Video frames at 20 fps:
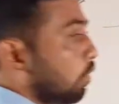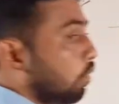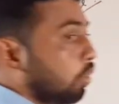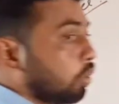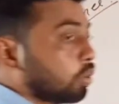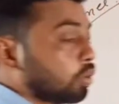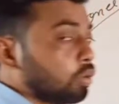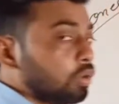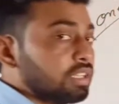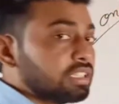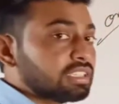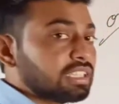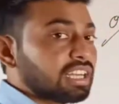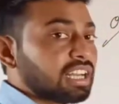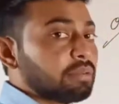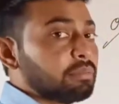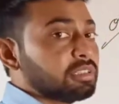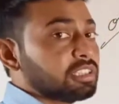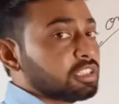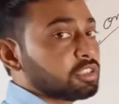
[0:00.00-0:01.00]
और कॉलेज का
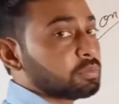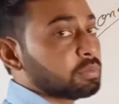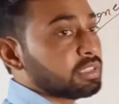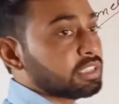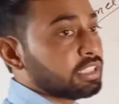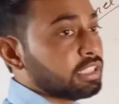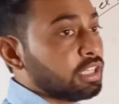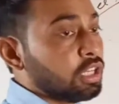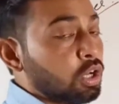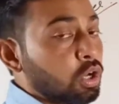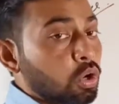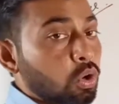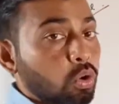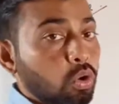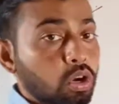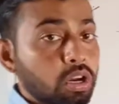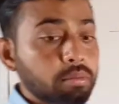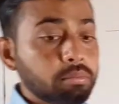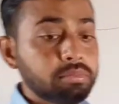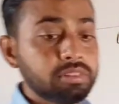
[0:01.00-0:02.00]
टाइम है दस बजे
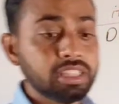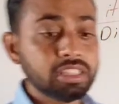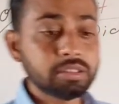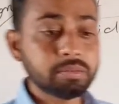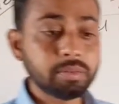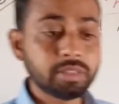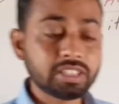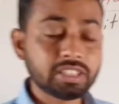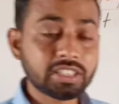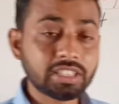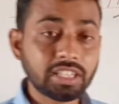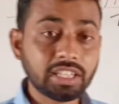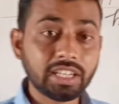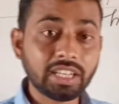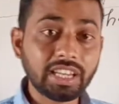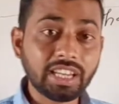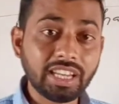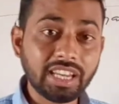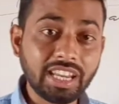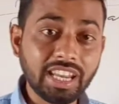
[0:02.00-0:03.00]
और हम दस बजकर
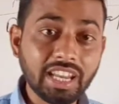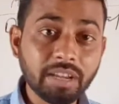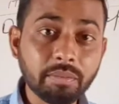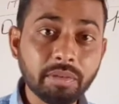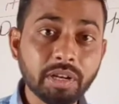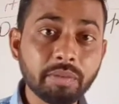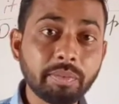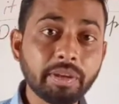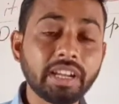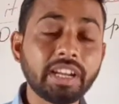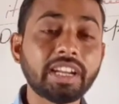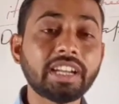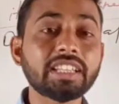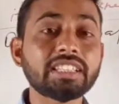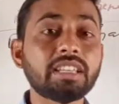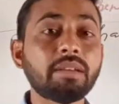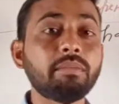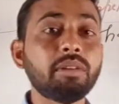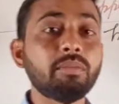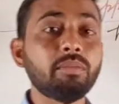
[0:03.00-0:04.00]
एक मिनट पे गेट के
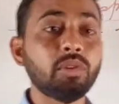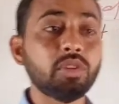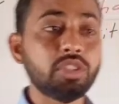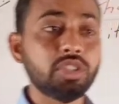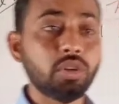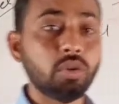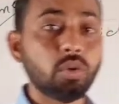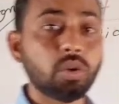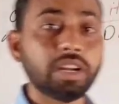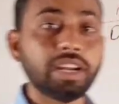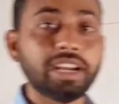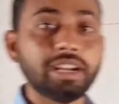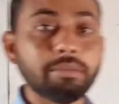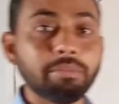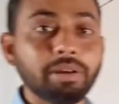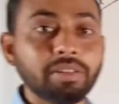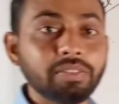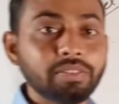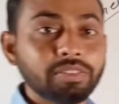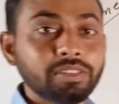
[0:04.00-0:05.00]
सामने पहुंचे और गेट
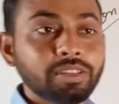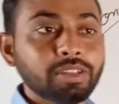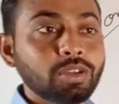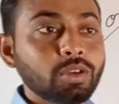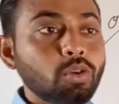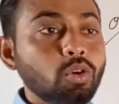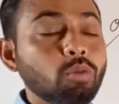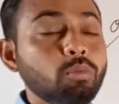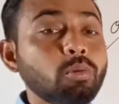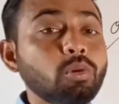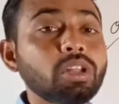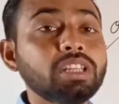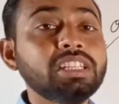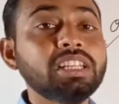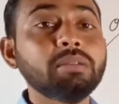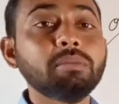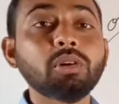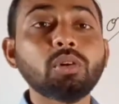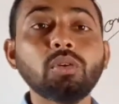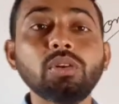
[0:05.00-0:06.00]
बंद और पूरा
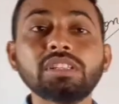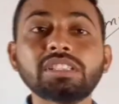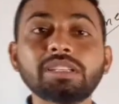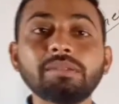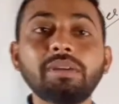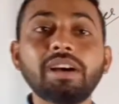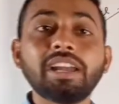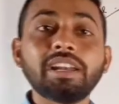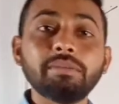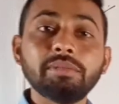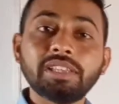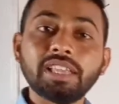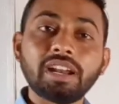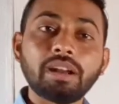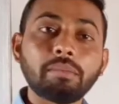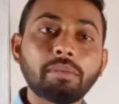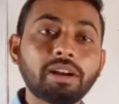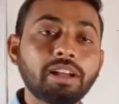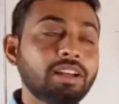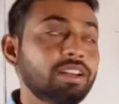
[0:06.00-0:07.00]
दिन हमें कॉलेज के बाहर ही
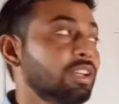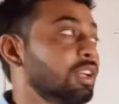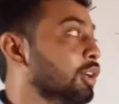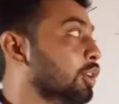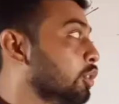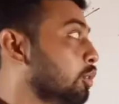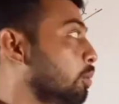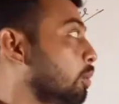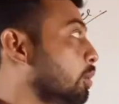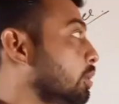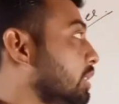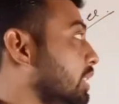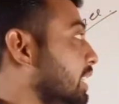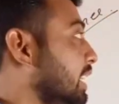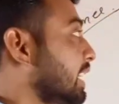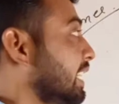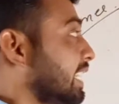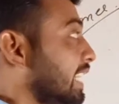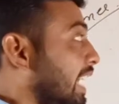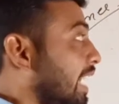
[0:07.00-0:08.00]
बिताना पड़ा तो बोल सकते
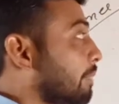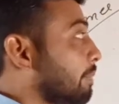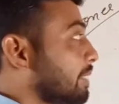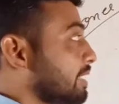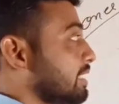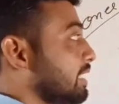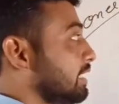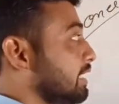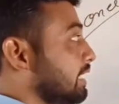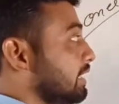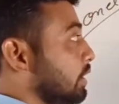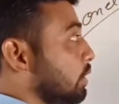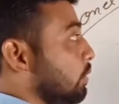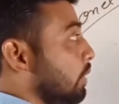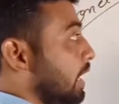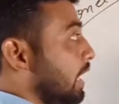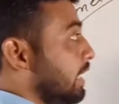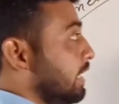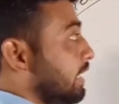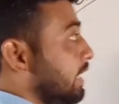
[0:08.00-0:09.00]
क्या आपके साथ ऐसा
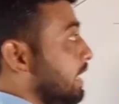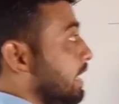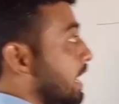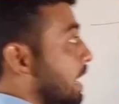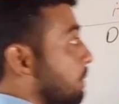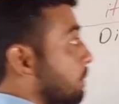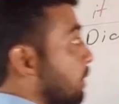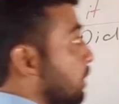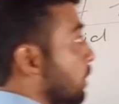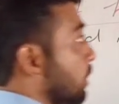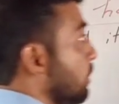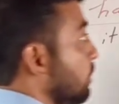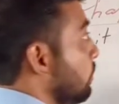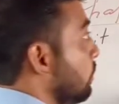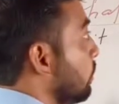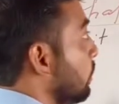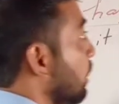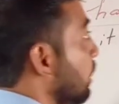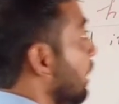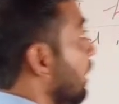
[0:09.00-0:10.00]
हुआ है डिड इट हैपन टू यू
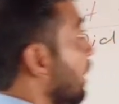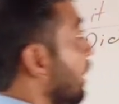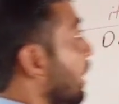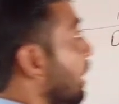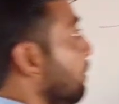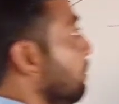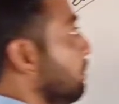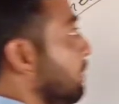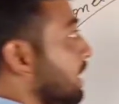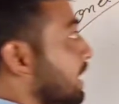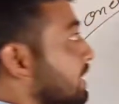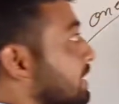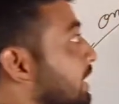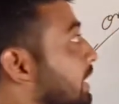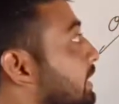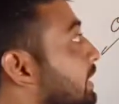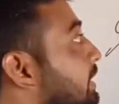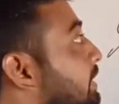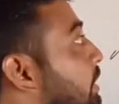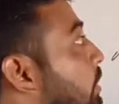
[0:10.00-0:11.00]
हाँ मेरे
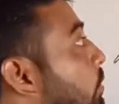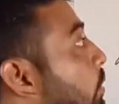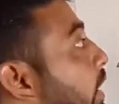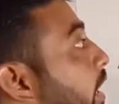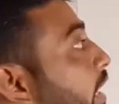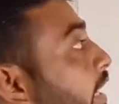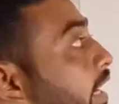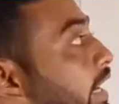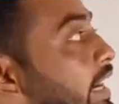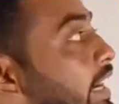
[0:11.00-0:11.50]
साथ ऐसा हुआ है